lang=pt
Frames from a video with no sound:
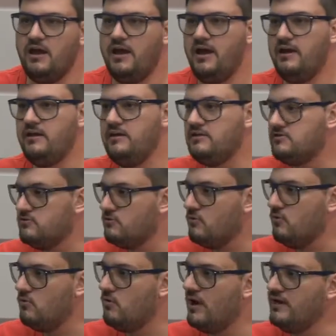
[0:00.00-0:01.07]
É, isso
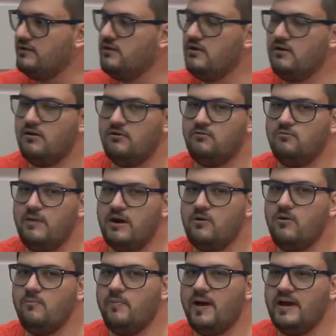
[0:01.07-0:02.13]
com ainda uma
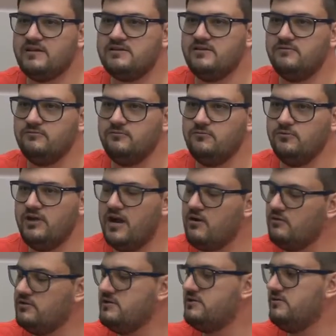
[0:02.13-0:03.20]
comparação do que
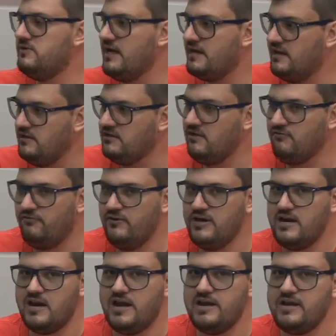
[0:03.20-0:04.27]
aconteceu na
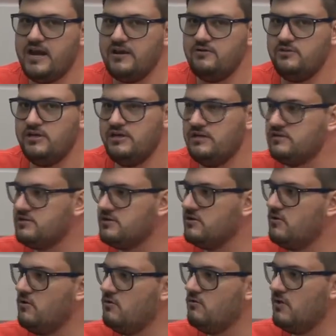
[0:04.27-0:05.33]
quinta-feira, lá em Canoinhas,
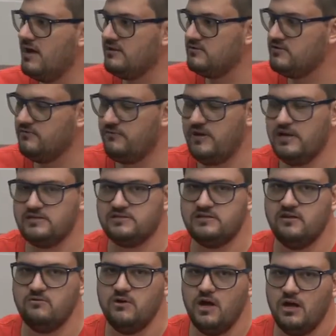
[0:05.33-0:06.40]
com o ato de
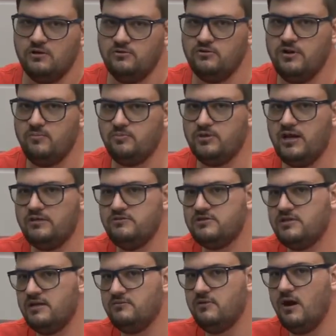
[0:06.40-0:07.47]
filiação do deputado
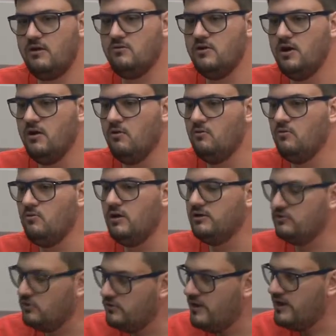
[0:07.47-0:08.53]
estadual, o
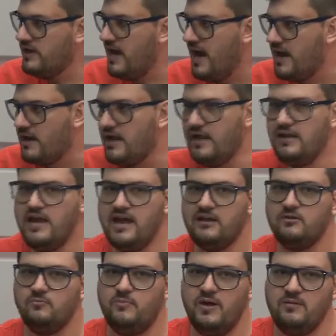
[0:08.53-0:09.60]
Antônio Aguiar. Ele uhum. era
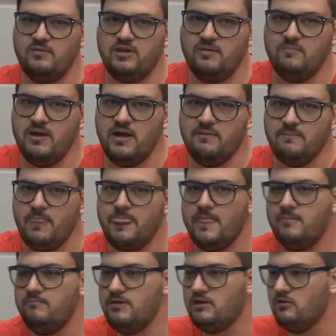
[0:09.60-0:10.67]
do PMDB,
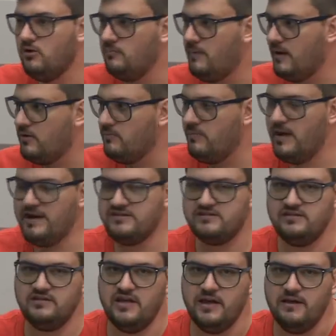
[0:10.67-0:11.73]
migrou para o
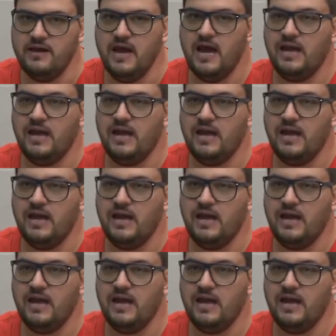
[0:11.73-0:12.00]
PSD.